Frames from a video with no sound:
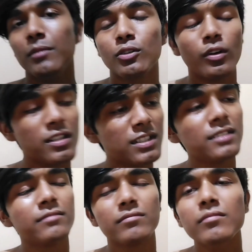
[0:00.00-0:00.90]
में थोड़ी सी
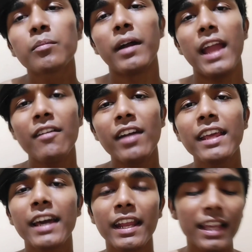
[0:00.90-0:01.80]
पढ़ाई वढ़ाई
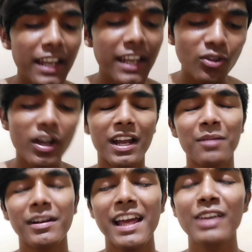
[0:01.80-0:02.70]
करेंगे नहीं तो खाना
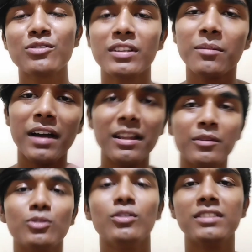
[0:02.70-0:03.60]
बनाएंगे उसके बाद
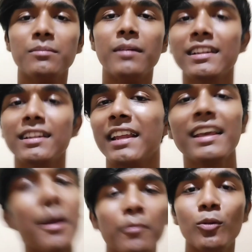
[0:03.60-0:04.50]
में थोड़ी सी बात करेंगे
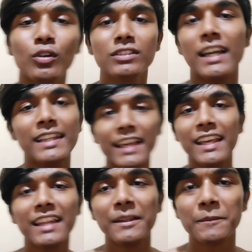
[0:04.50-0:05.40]
आप लोगों के साथ है कि
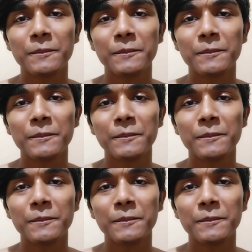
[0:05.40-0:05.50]
नहीं